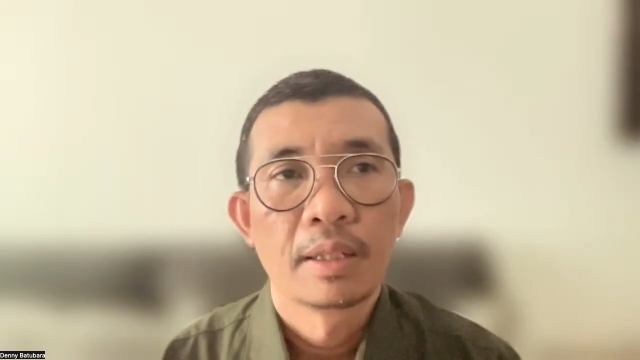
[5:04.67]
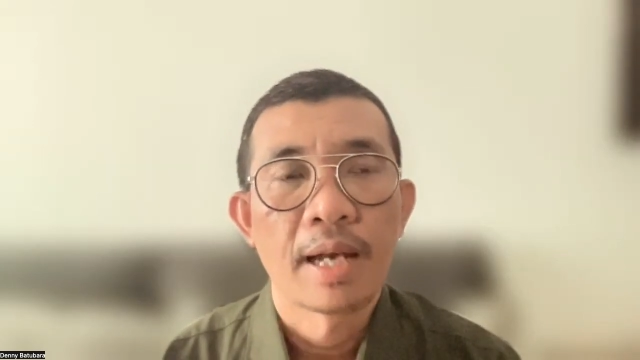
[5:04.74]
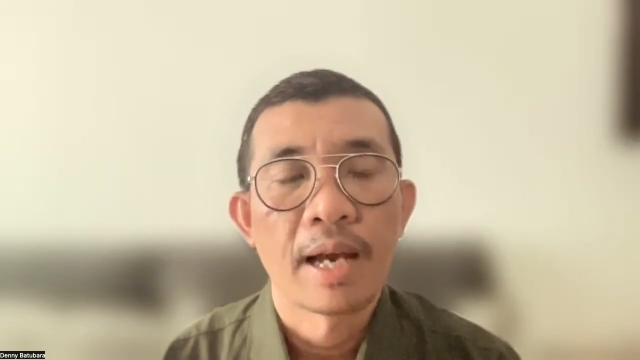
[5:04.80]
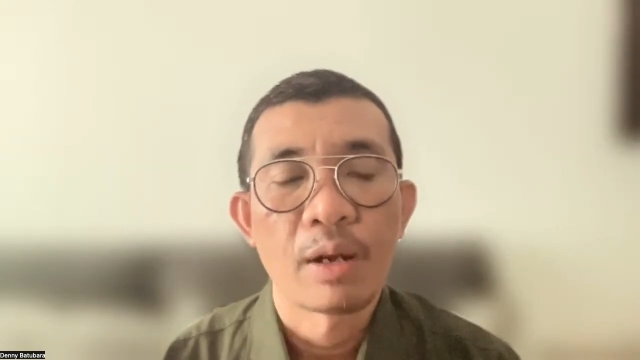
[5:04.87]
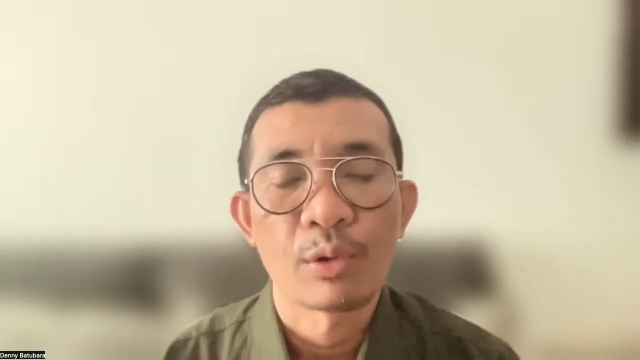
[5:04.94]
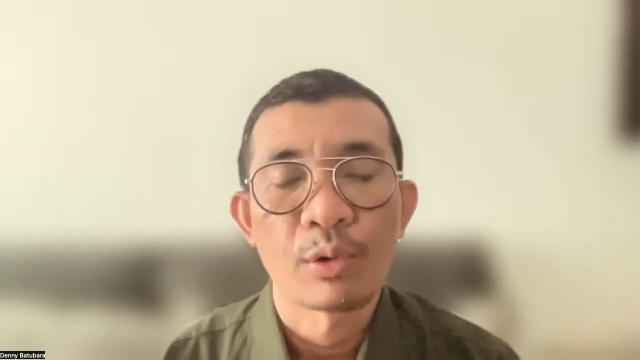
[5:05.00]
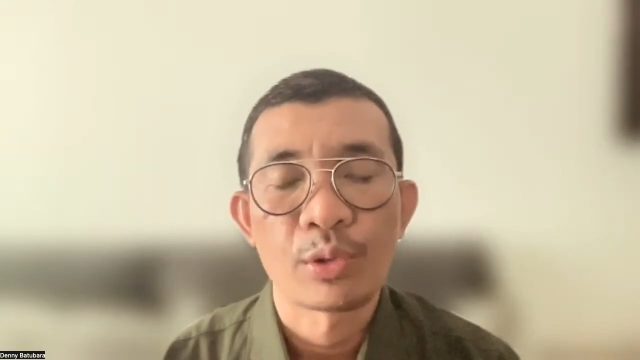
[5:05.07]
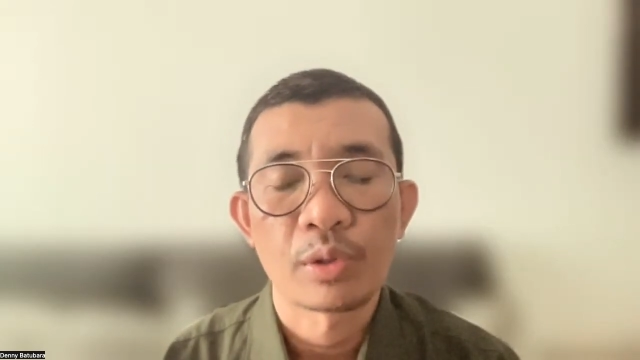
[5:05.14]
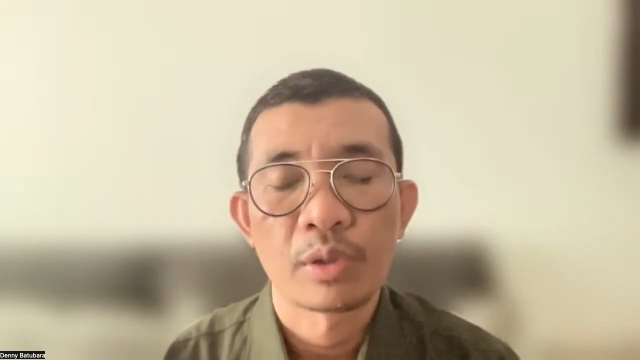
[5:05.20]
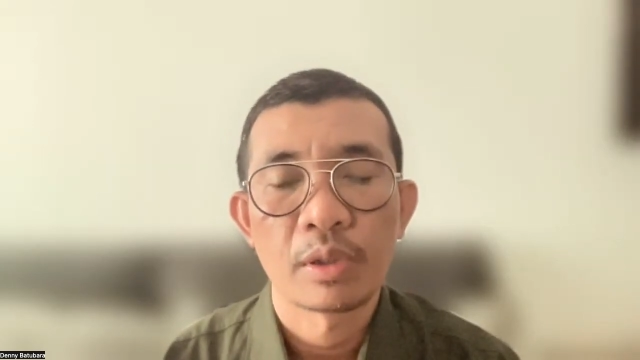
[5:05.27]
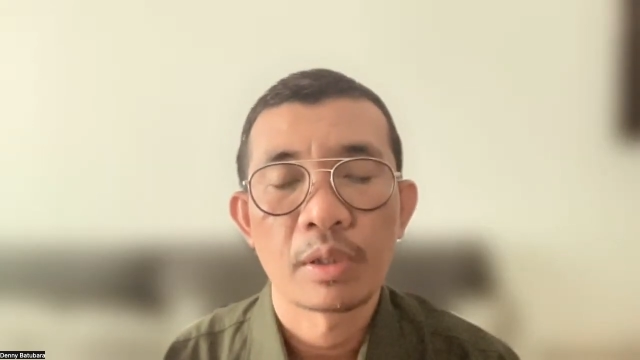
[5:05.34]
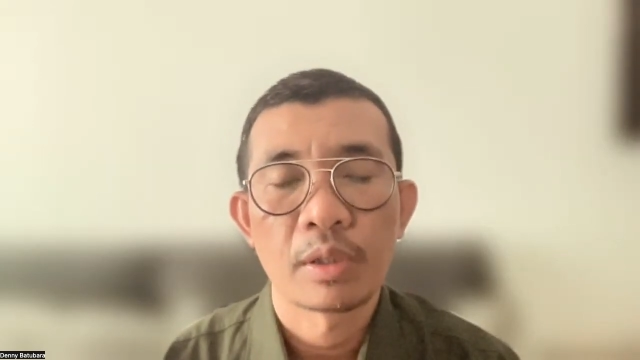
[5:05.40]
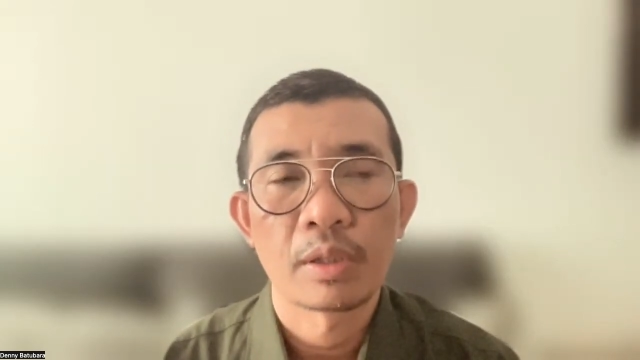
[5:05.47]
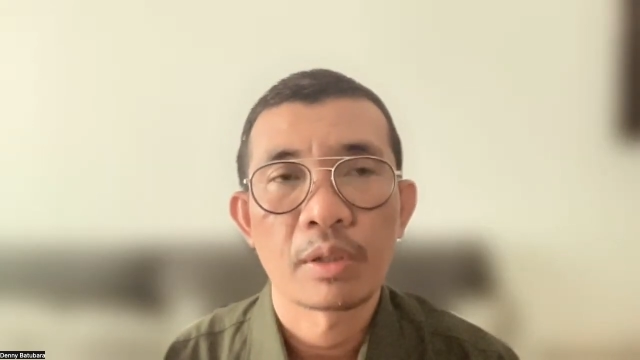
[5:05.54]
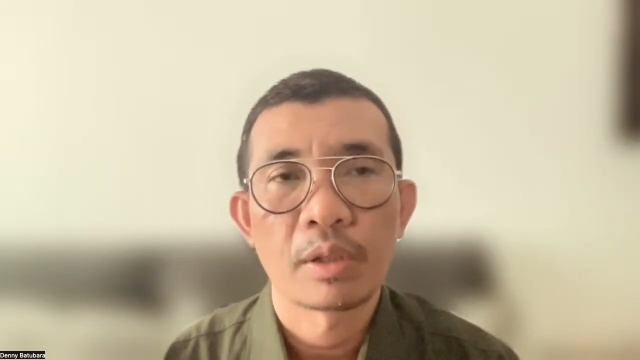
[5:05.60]
harus
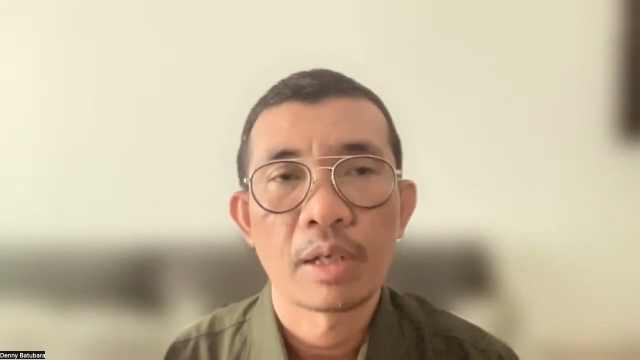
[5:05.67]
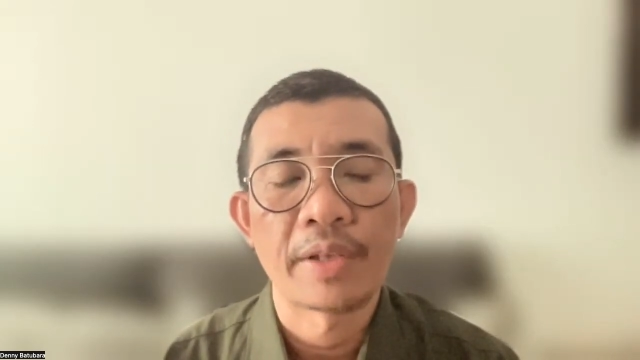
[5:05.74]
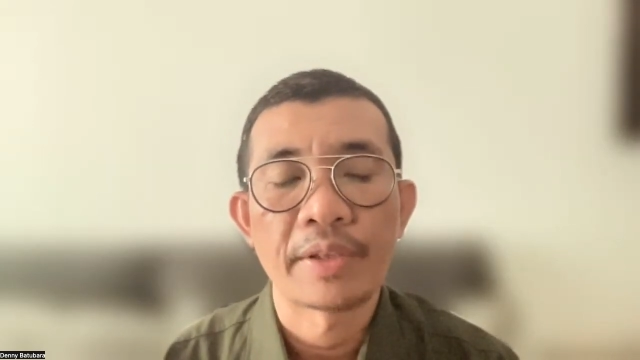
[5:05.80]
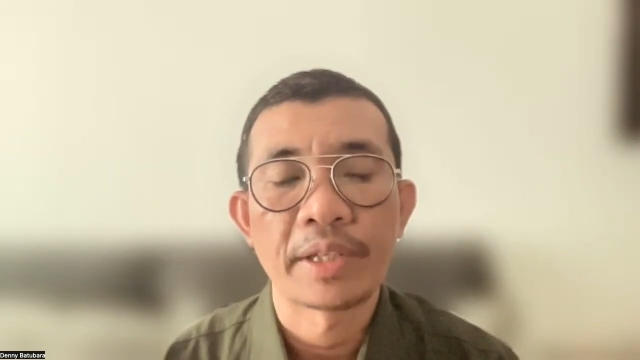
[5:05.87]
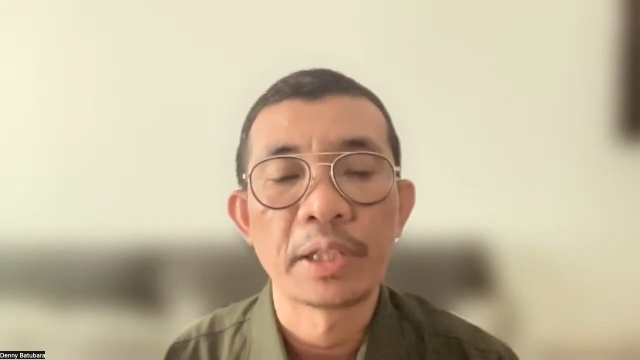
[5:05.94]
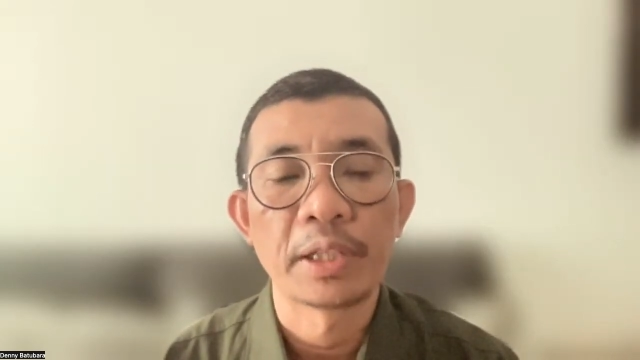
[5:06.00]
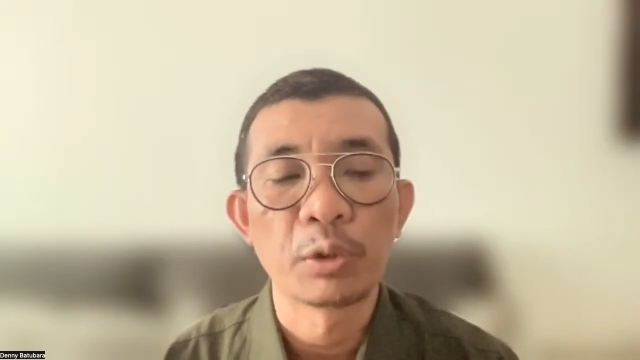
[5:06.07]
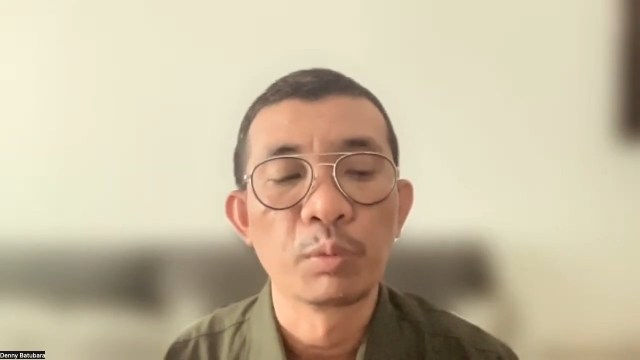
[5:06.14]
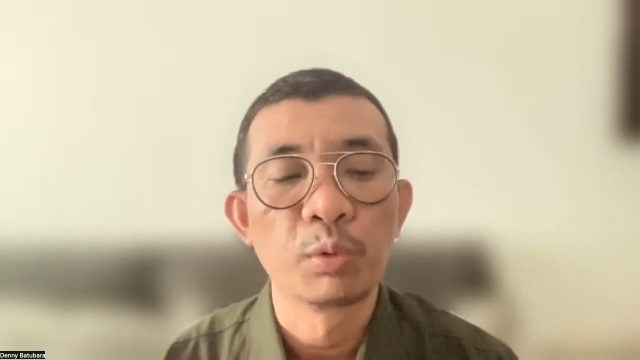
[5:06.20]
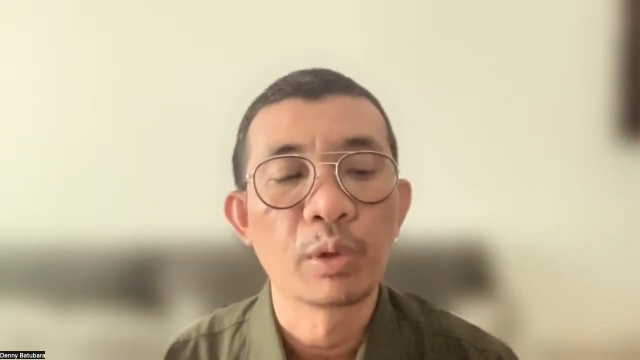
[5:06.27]
uh, hanya itu